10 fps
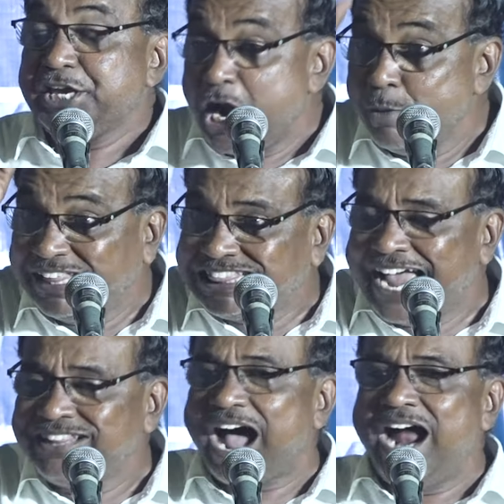
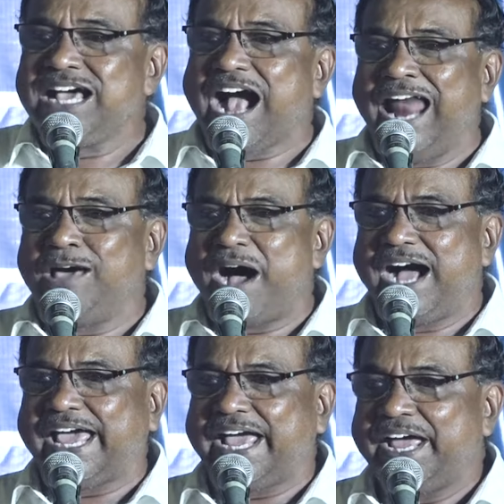எழுபத்தைந்து ஆண்டு
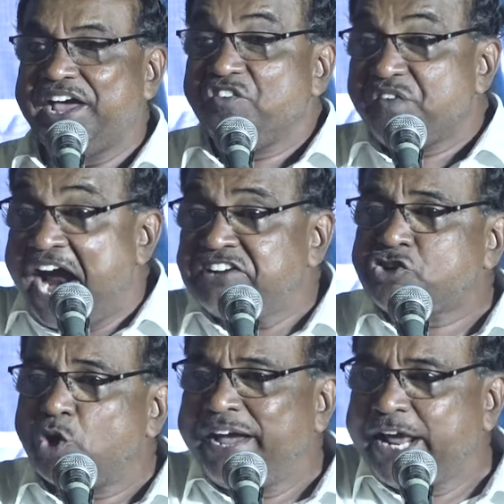காலமாக
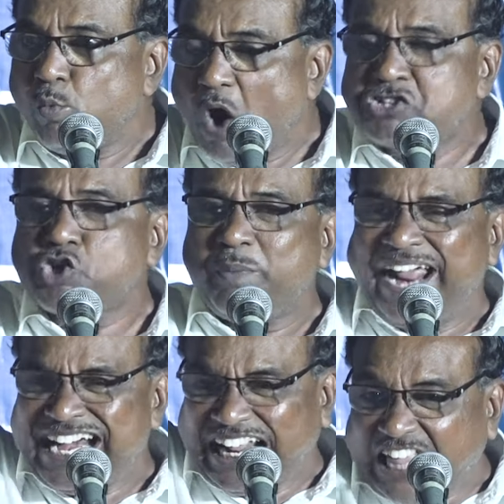வேற்றுமையில் ஒற்றுமை
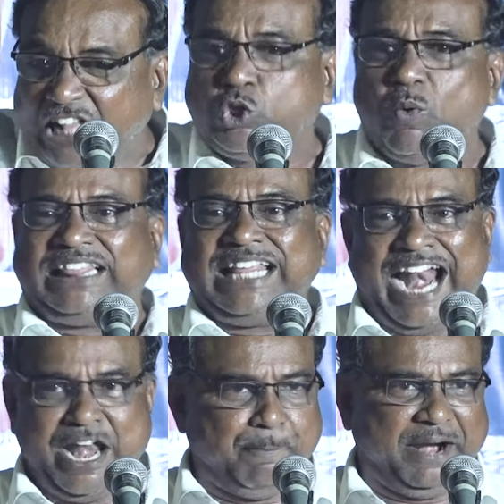என்ற தத்துவத்தின்
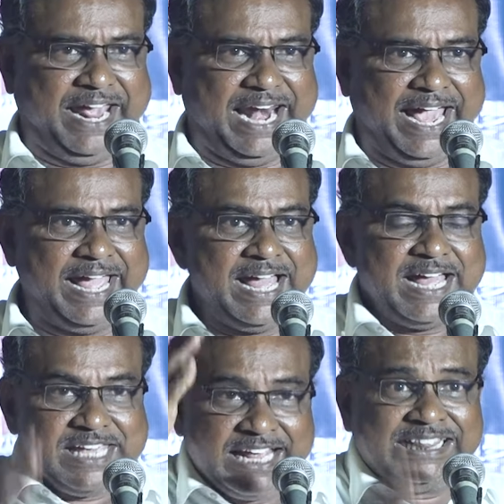அடிப்படையில்
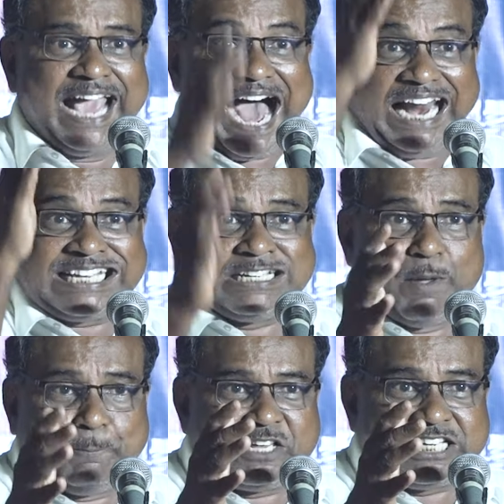இந்திய
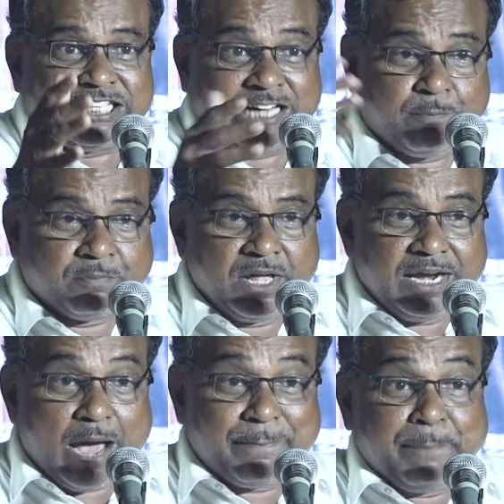அரசமைப்பு சட்டம்
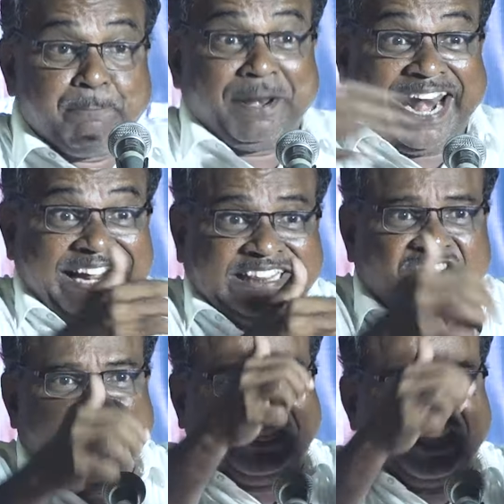நம்மை பிணைத்து
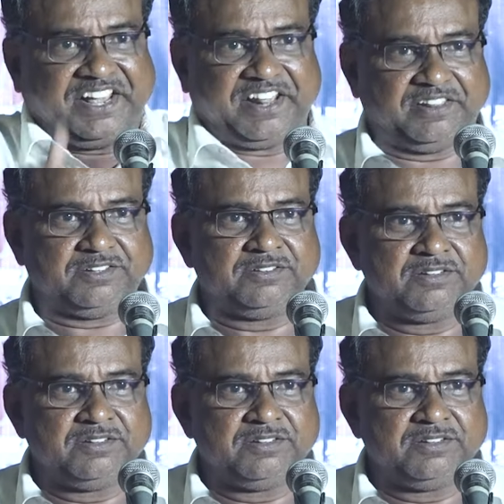வைத்திருக்கிறது